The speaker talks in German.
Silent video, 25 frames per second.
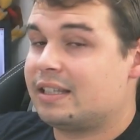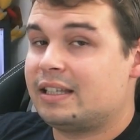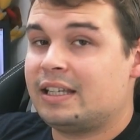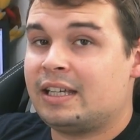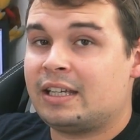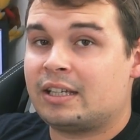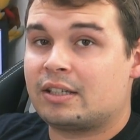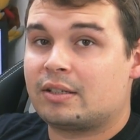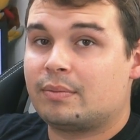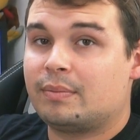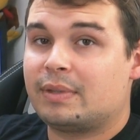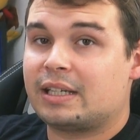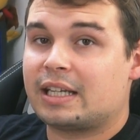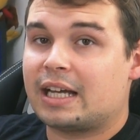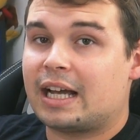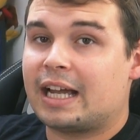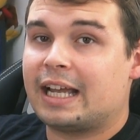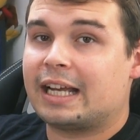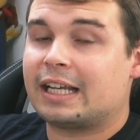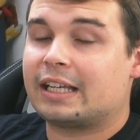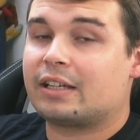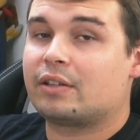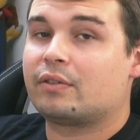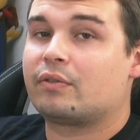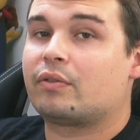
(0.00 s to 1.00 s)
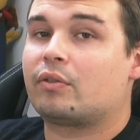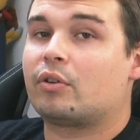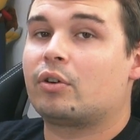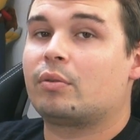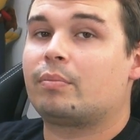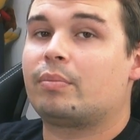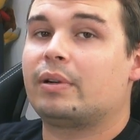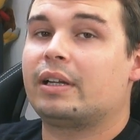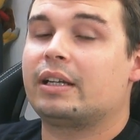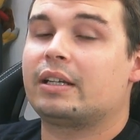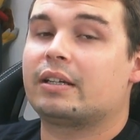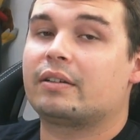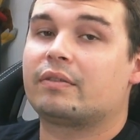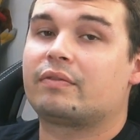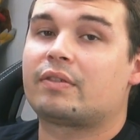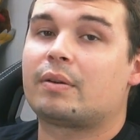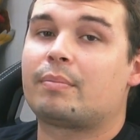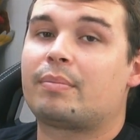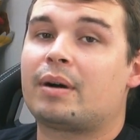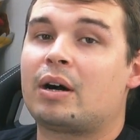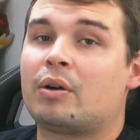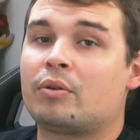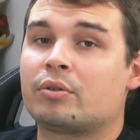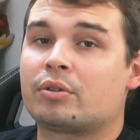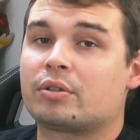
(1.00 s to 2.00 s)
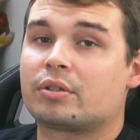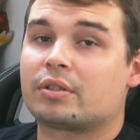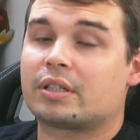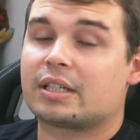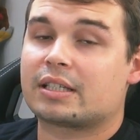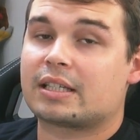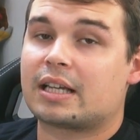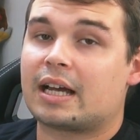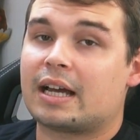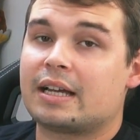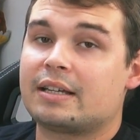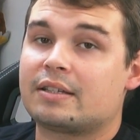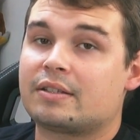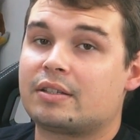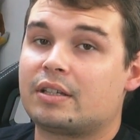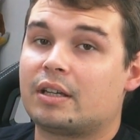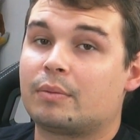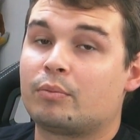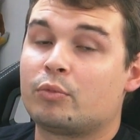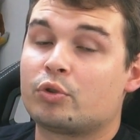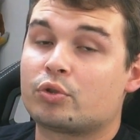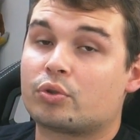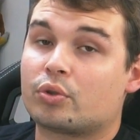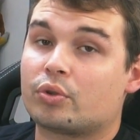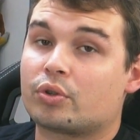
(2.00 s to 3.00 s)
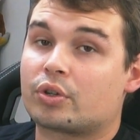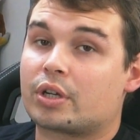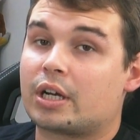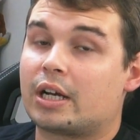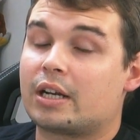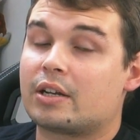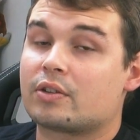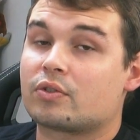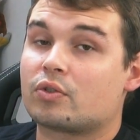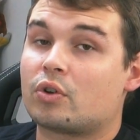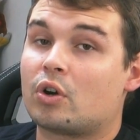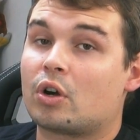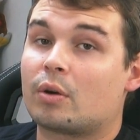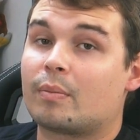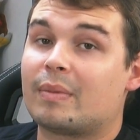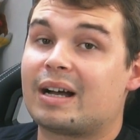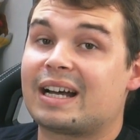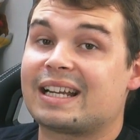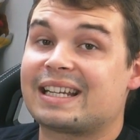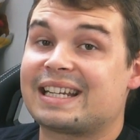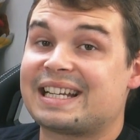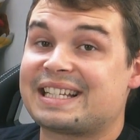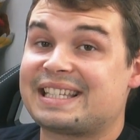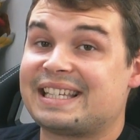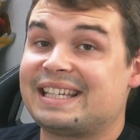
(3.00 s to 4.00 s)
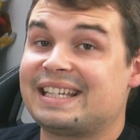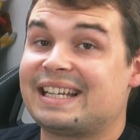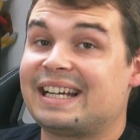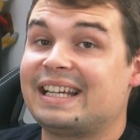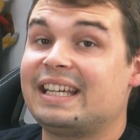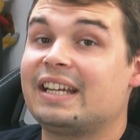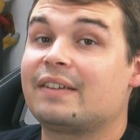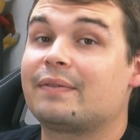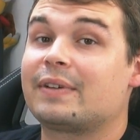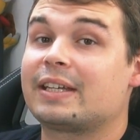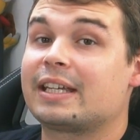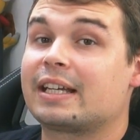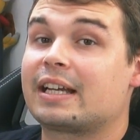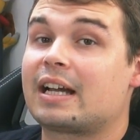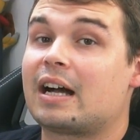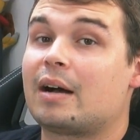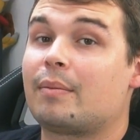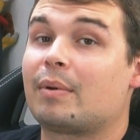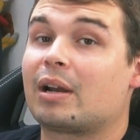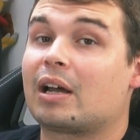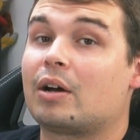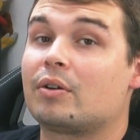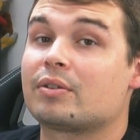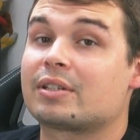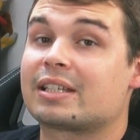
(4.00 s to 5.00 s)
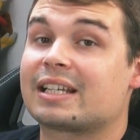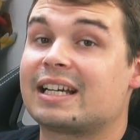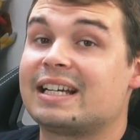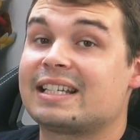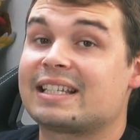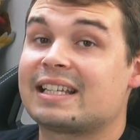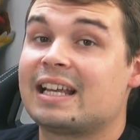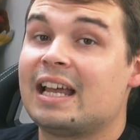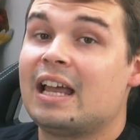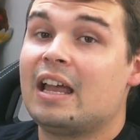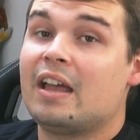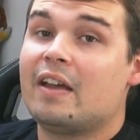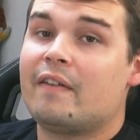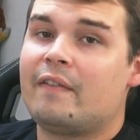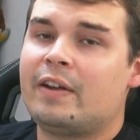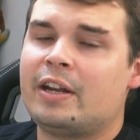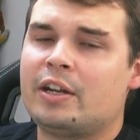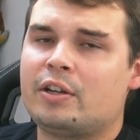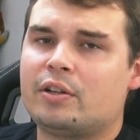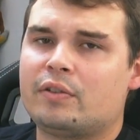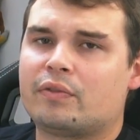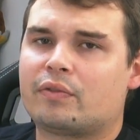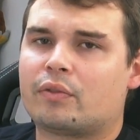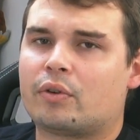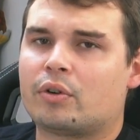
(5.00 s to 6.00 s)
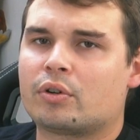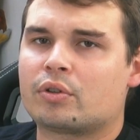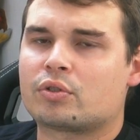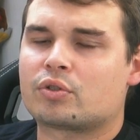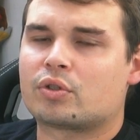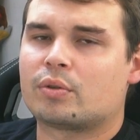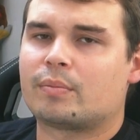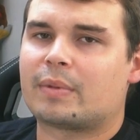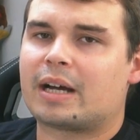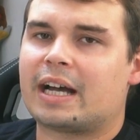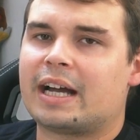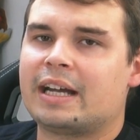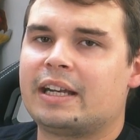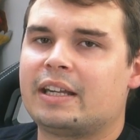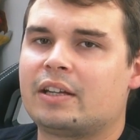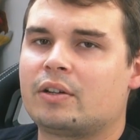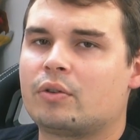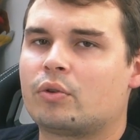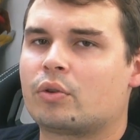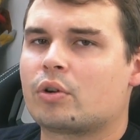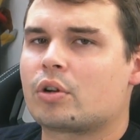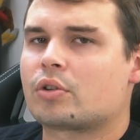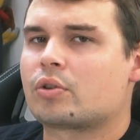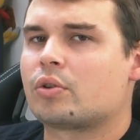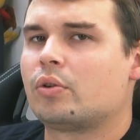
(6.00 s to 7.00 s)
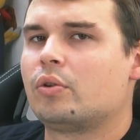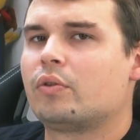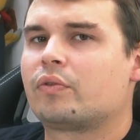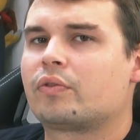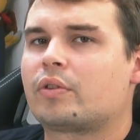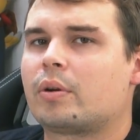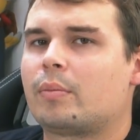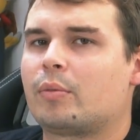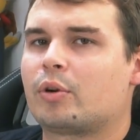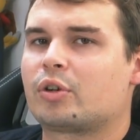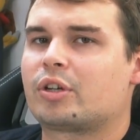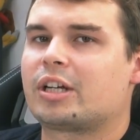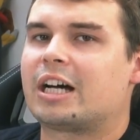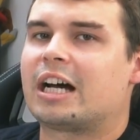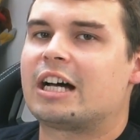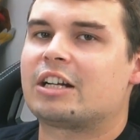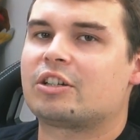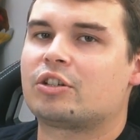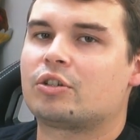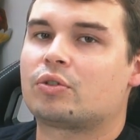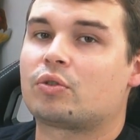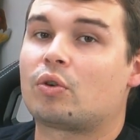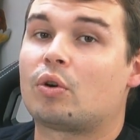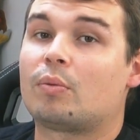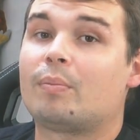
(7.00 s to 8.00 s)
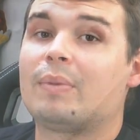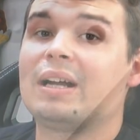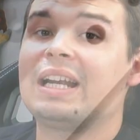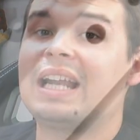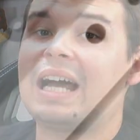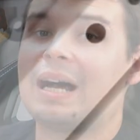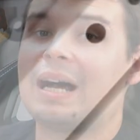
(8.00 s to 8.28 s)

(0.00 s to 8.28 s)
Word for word: nicht mit der eigentlichen Frontblende verbaut. Das heißt, ihr müsst euch keine Sorgen machen, dass ihr da irgendwelche Kabel rausreißt, wenn ihr die Front zum Reinigen oder zur Lüftermontage doch mal